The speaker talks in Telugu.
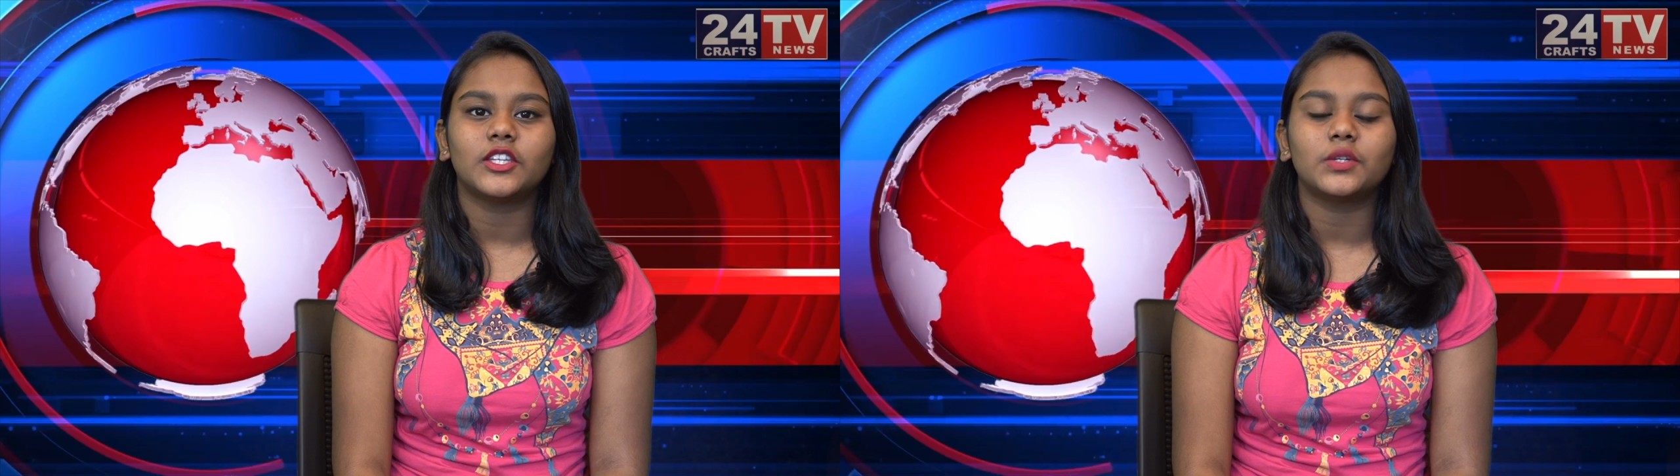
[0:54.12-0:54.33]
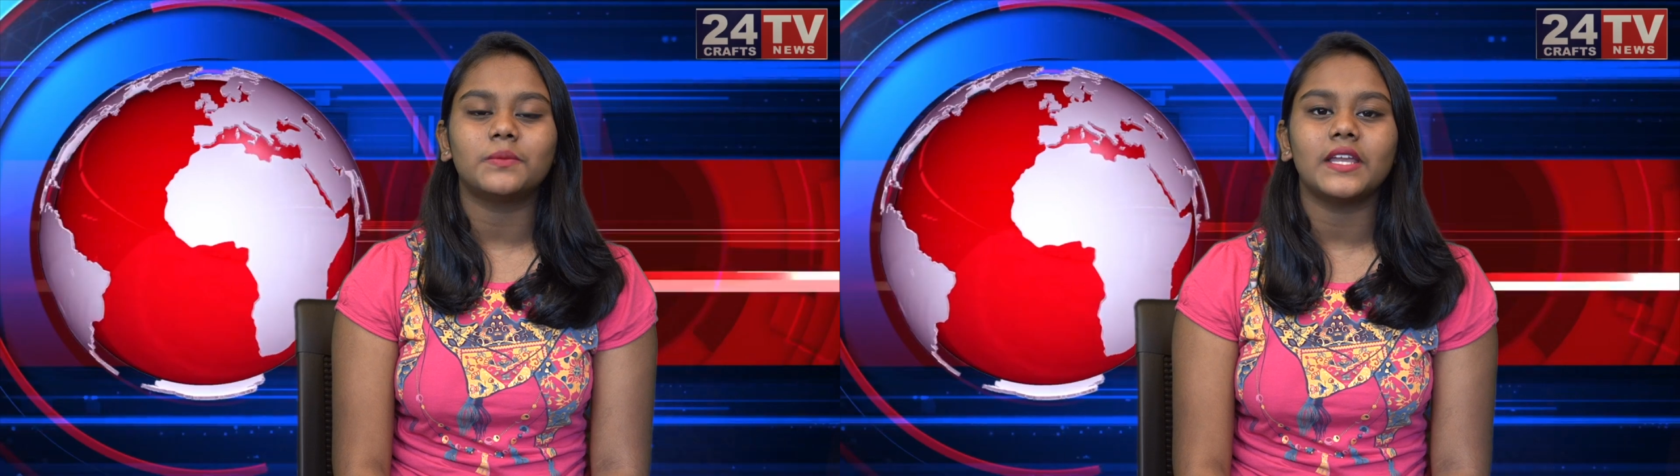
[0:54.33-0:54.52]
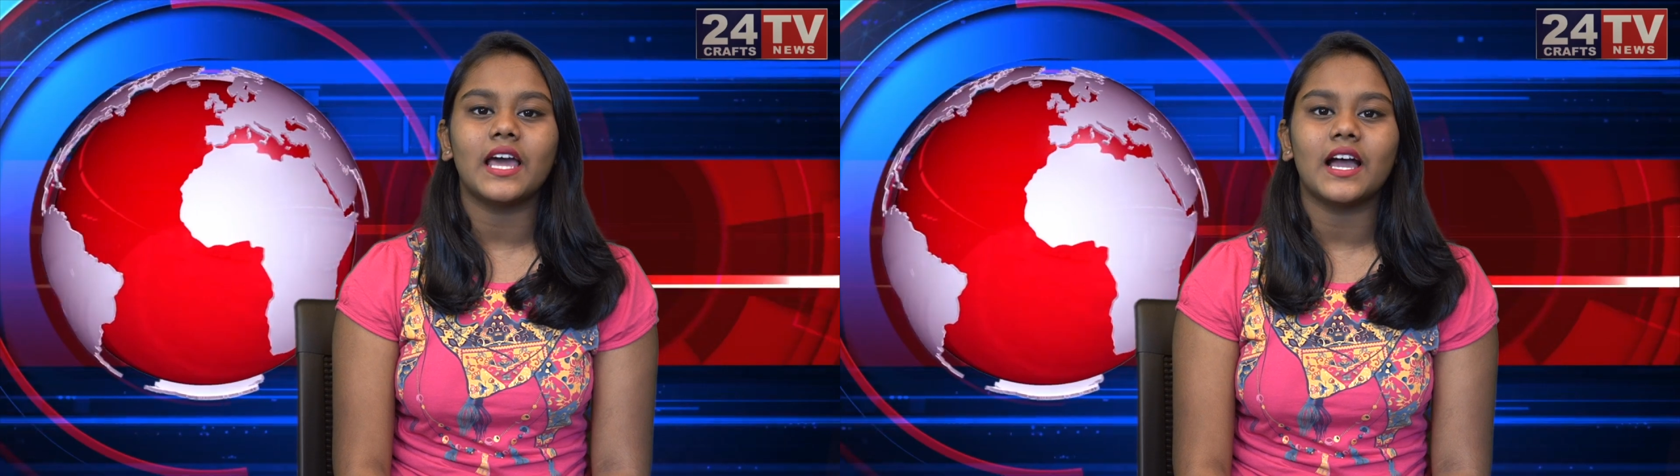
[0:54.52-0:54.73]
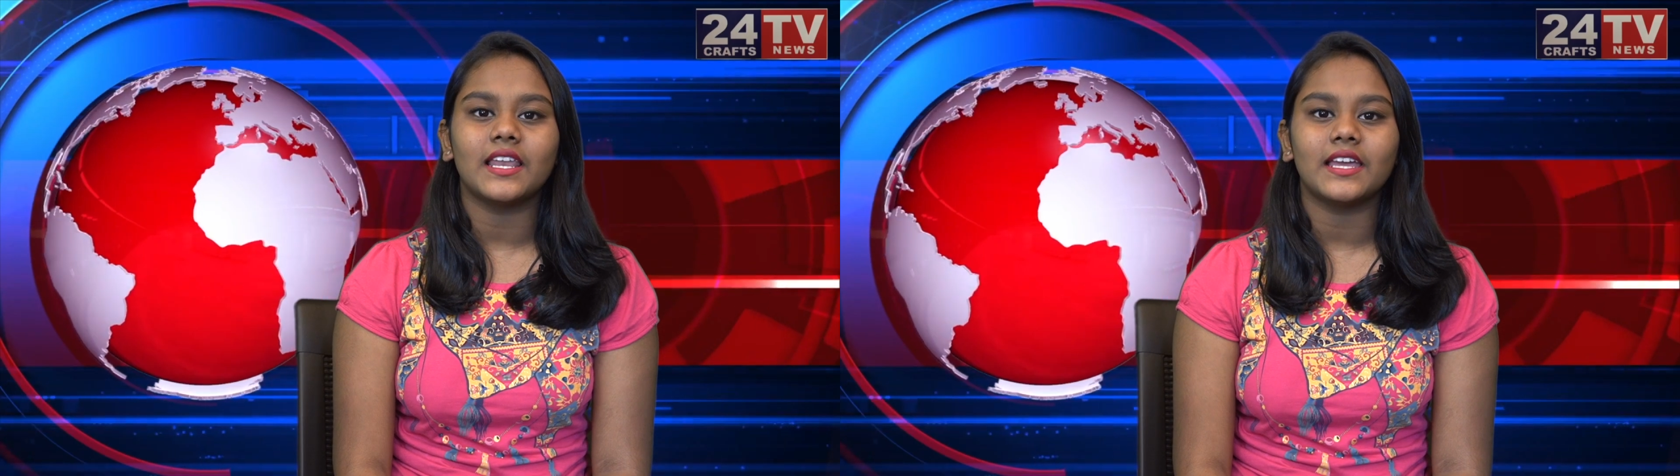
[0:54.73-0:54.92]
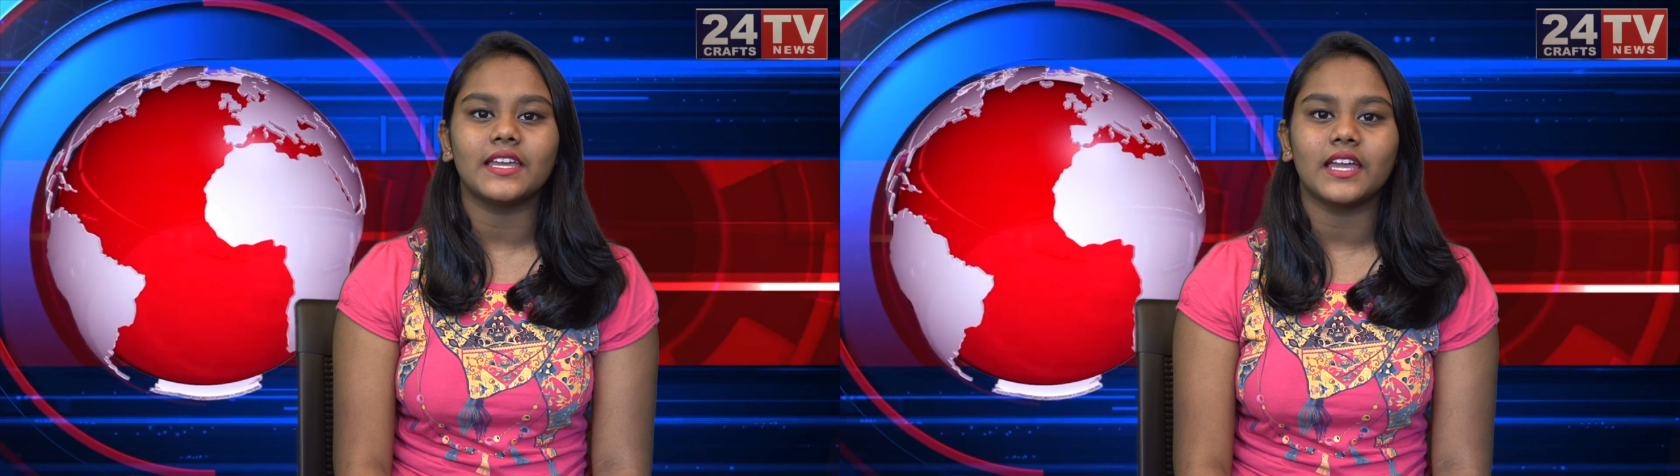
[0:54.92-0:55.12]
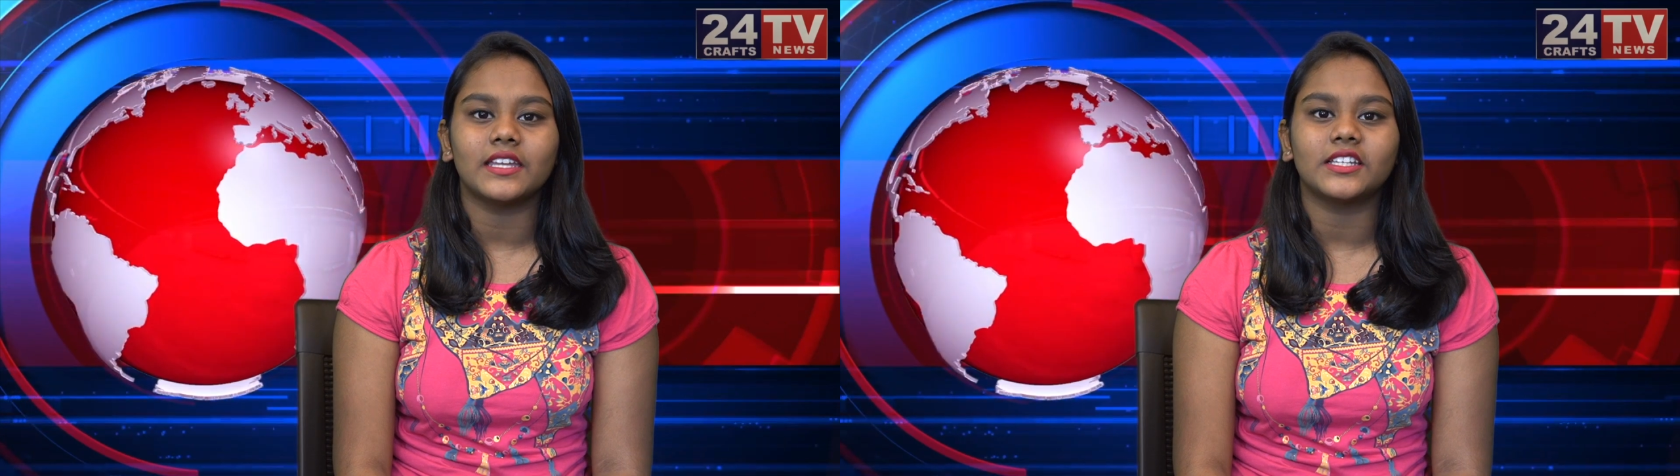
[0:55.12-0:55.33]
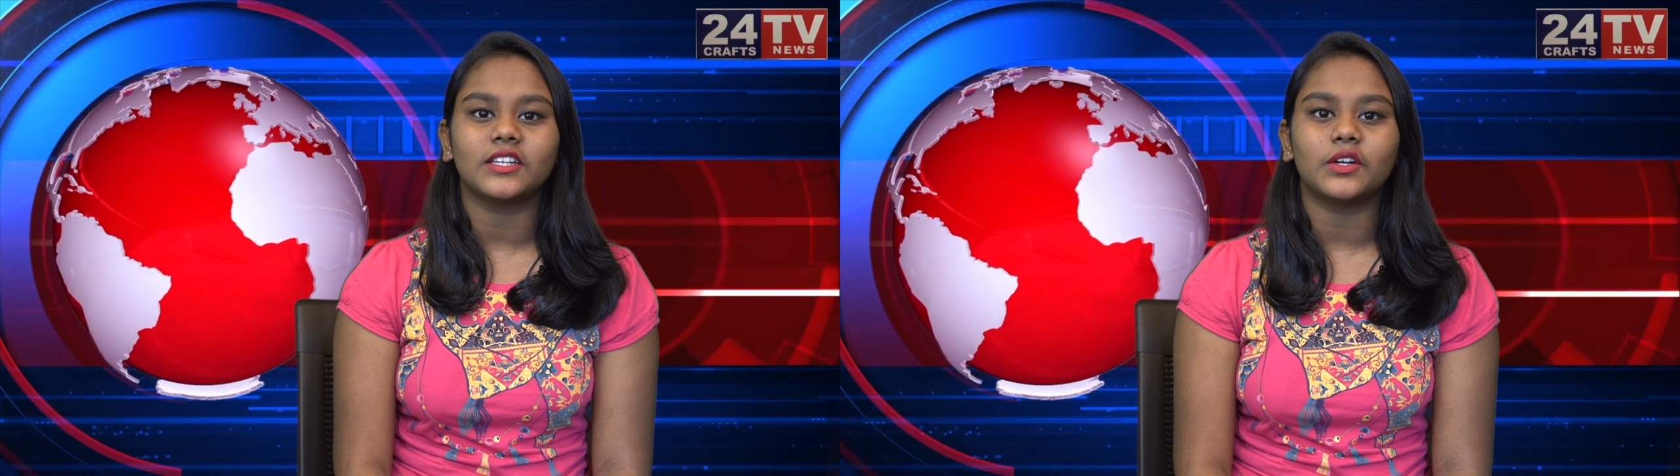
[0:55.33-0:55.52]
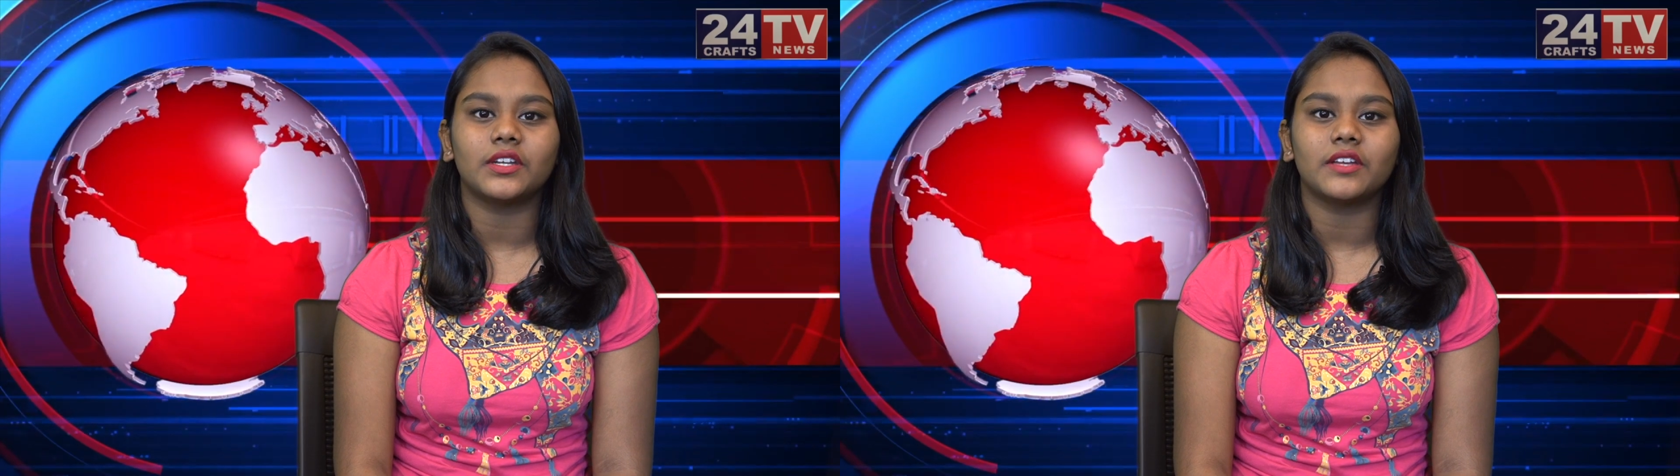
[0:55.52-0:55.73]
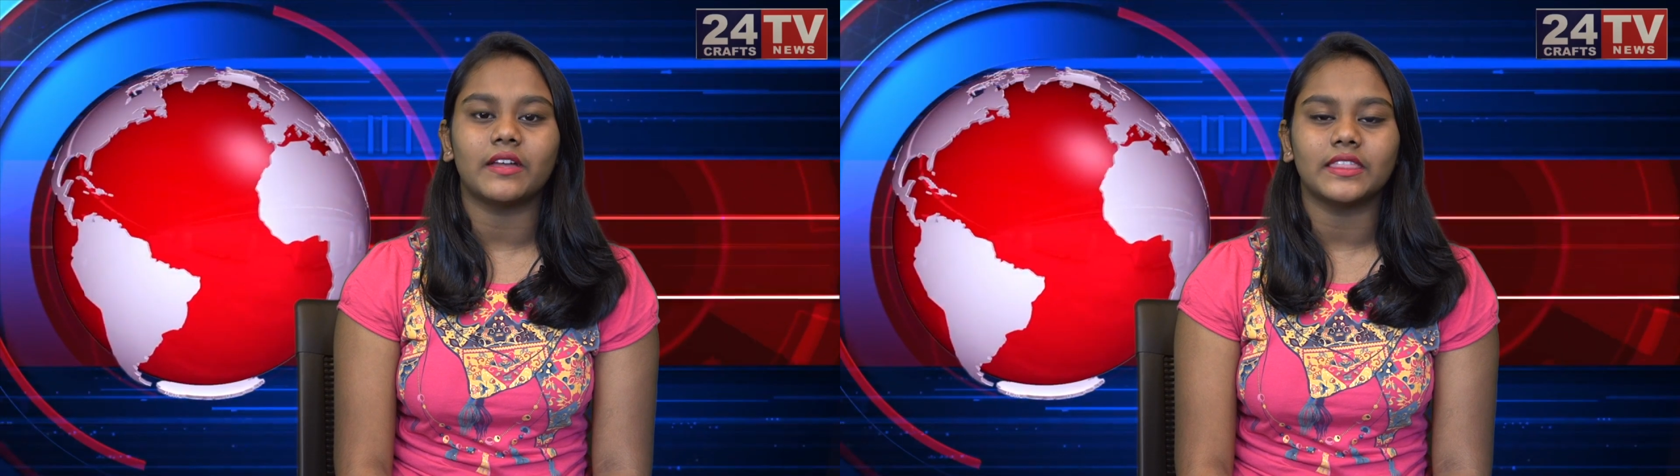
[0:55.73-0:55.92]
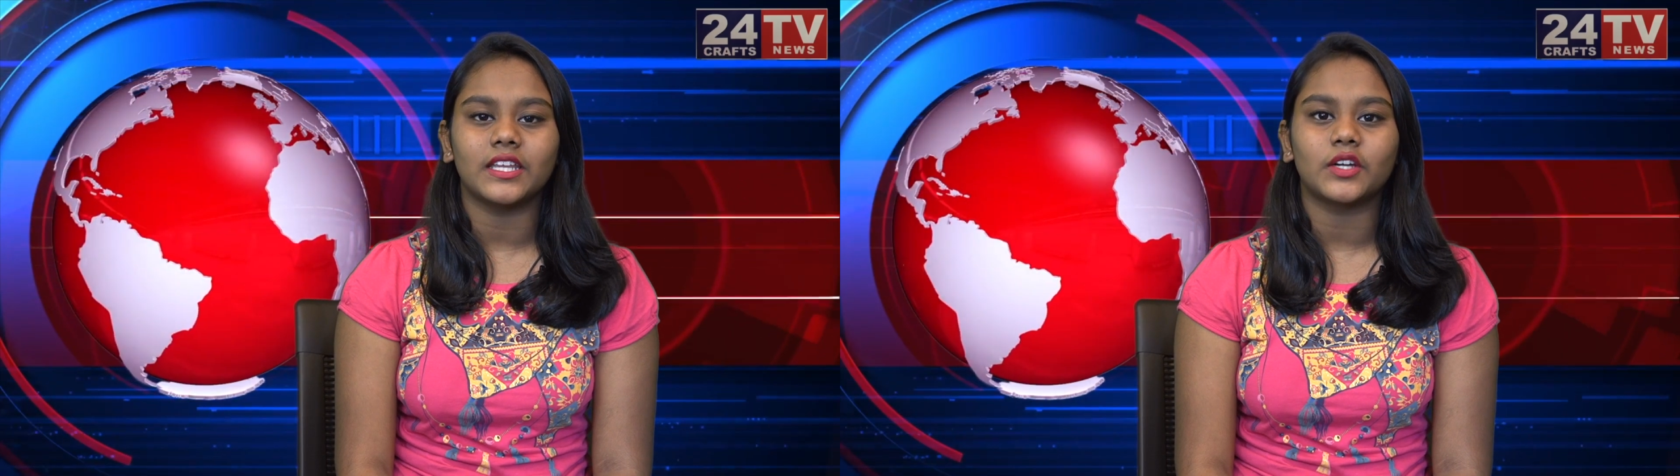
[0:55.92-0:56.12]
తిరుమల ఆలయానికి కొన్ని
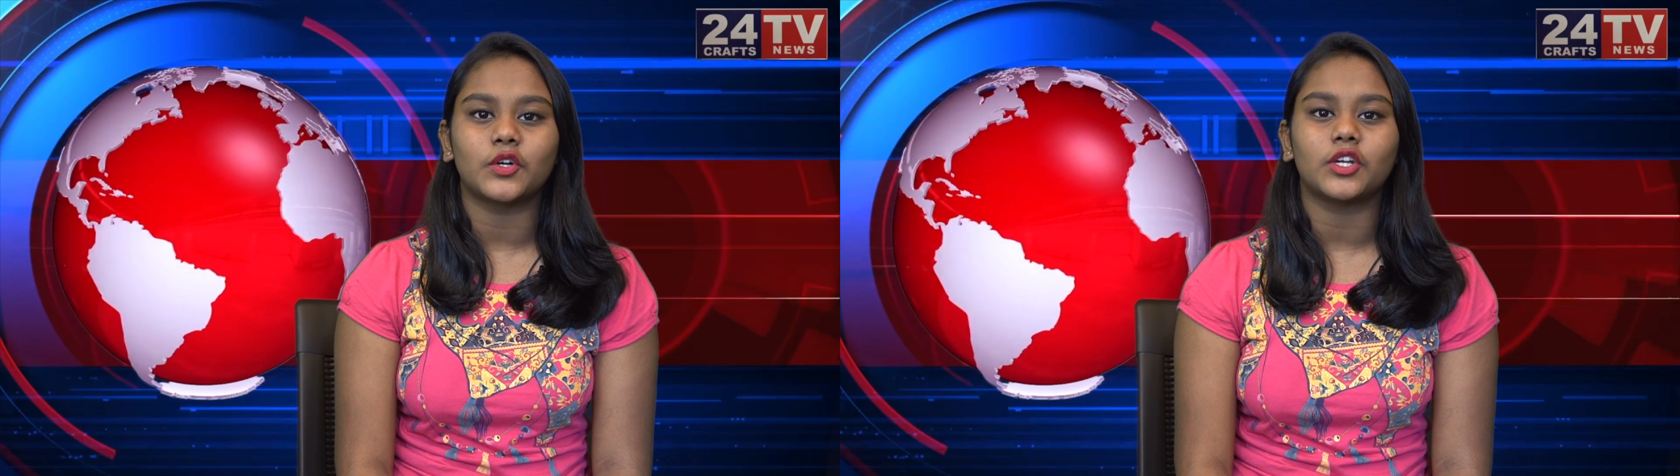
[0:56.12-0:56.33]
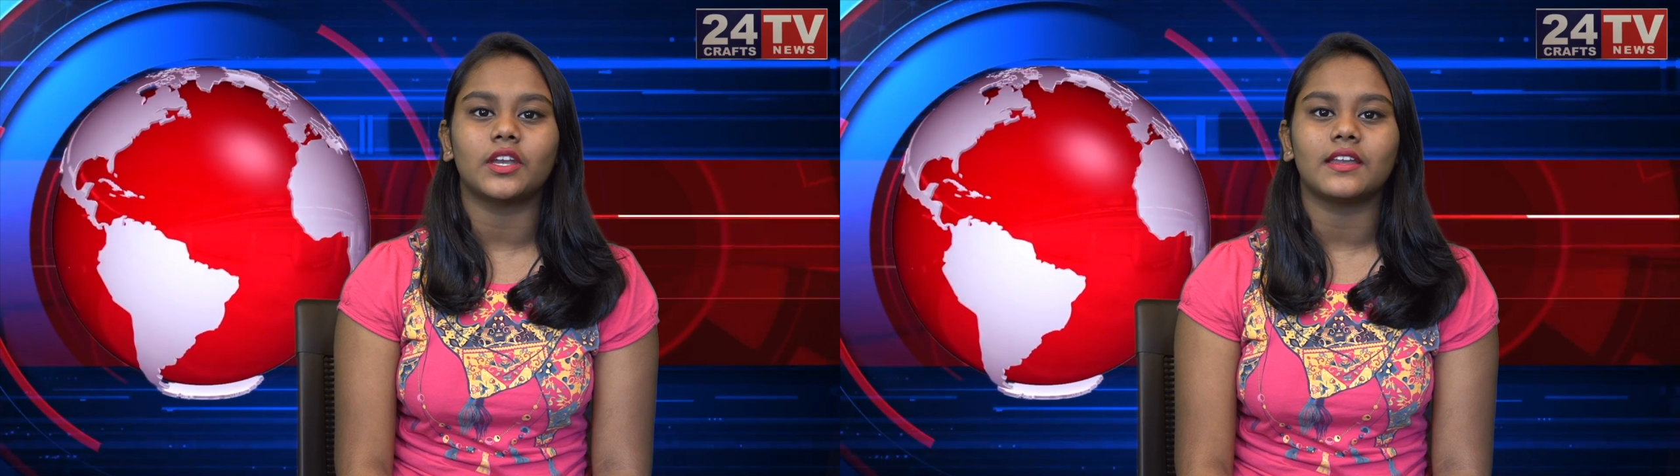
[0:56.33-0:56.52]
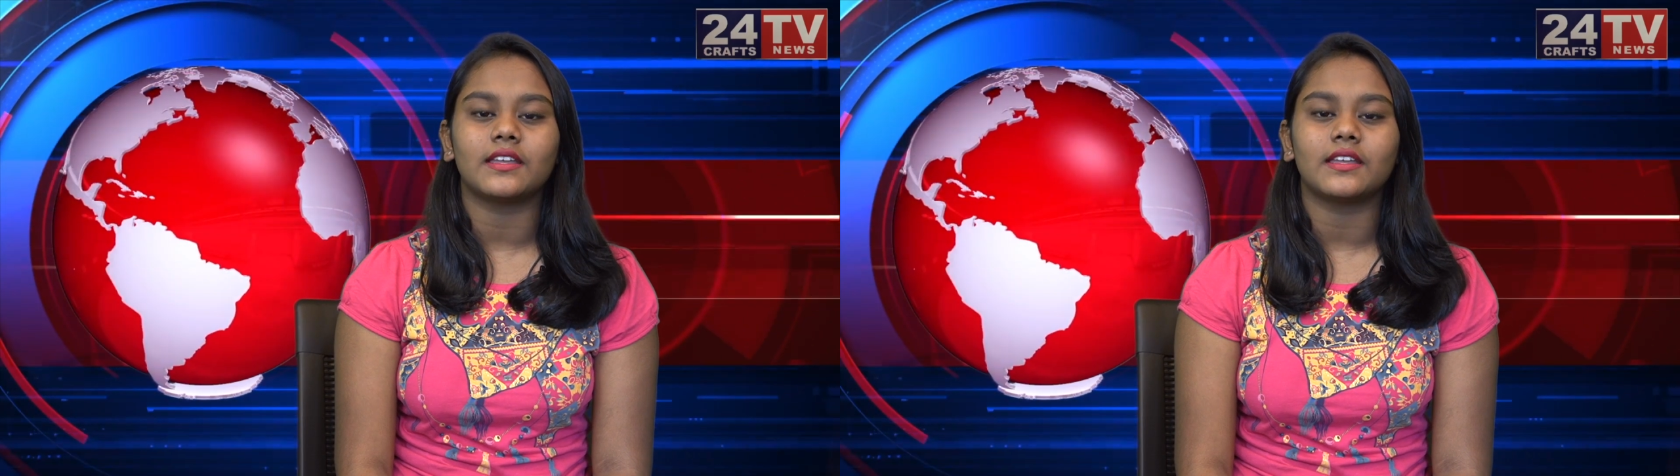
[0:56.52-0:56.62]
వందల కోట్ల